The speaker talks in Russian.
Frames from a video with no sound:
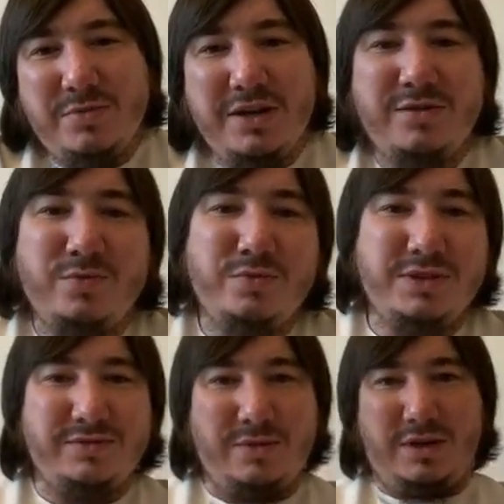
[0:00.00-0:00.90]
Поэтому мы
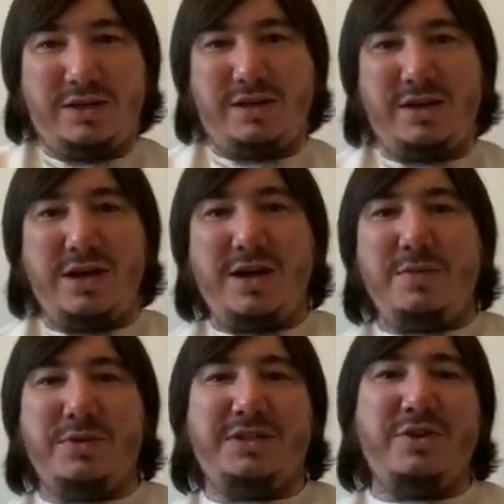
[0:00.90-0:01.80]
с вами это
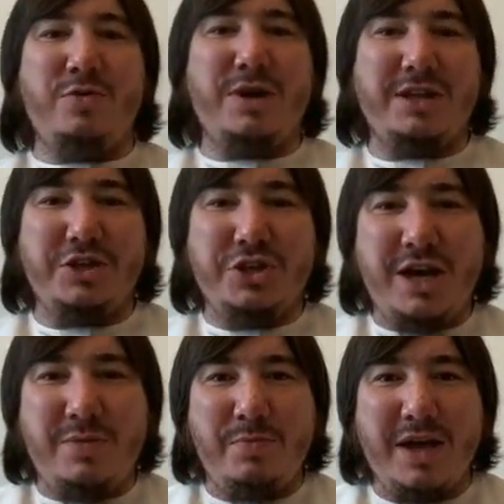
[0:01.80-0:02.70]
познаем, когда
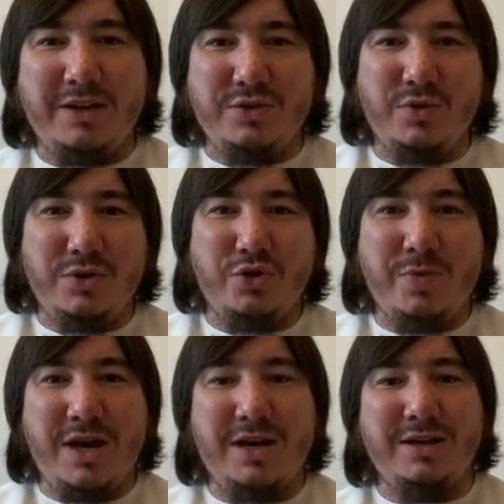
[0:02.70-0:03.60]
читаем пятницу,
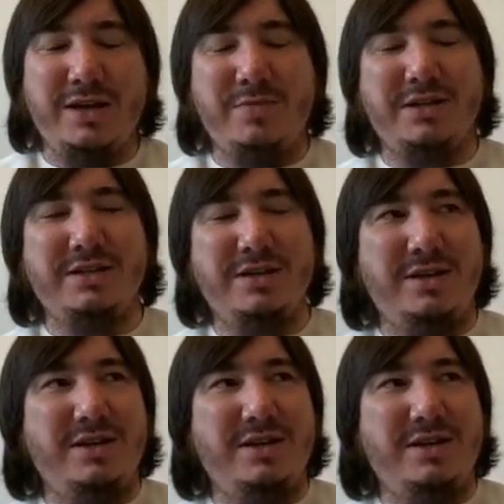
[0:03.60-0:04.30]
джума намаз,